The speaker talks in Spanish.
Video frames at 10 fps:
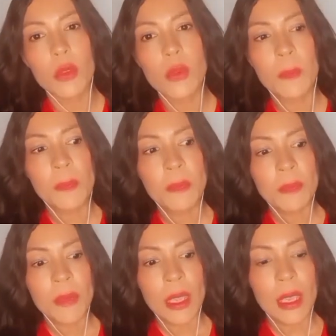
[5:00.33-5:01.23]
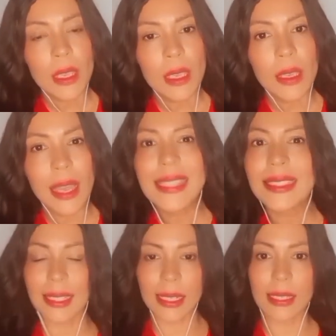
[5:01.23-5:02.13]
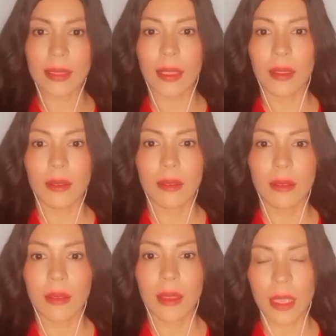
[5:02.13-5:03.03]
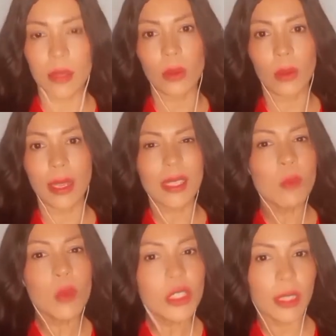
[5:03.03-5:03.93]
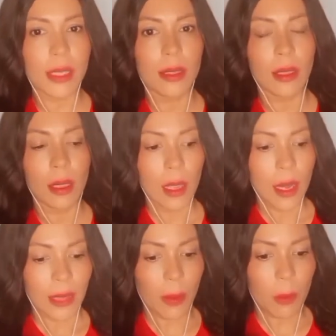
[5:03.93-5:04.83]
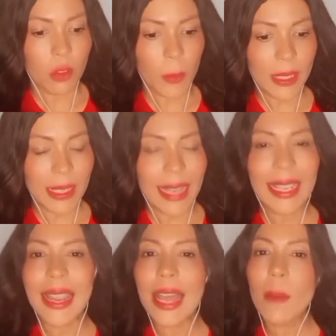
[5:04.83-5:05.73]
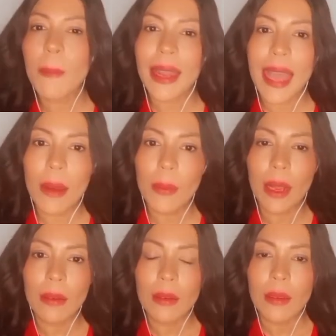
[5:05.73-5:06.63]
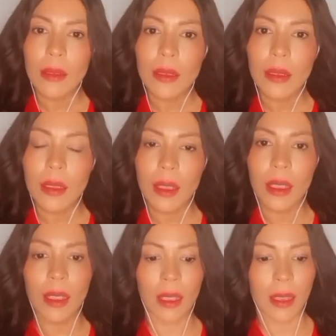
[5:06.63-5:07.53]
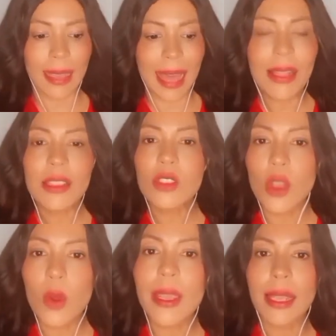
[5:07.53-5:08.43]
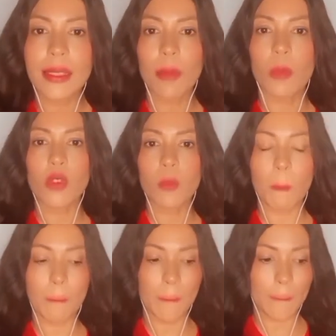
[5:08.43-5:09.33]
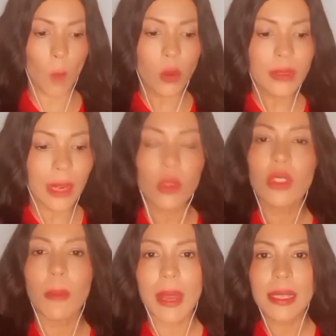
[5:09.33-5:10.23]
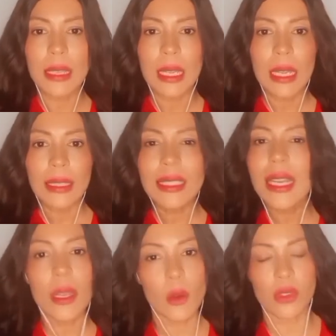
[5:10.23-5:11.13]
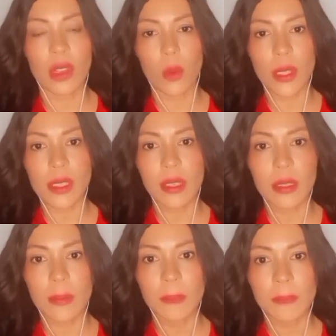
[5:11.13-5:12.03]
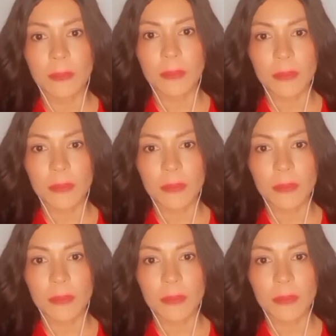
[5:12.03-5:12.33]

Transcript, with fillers: tenemos. Y es triste eso. Es muy triste. Debemos pensar que cada palabra, eh, cada acción que hacemos contra los demás tiene consecuencias.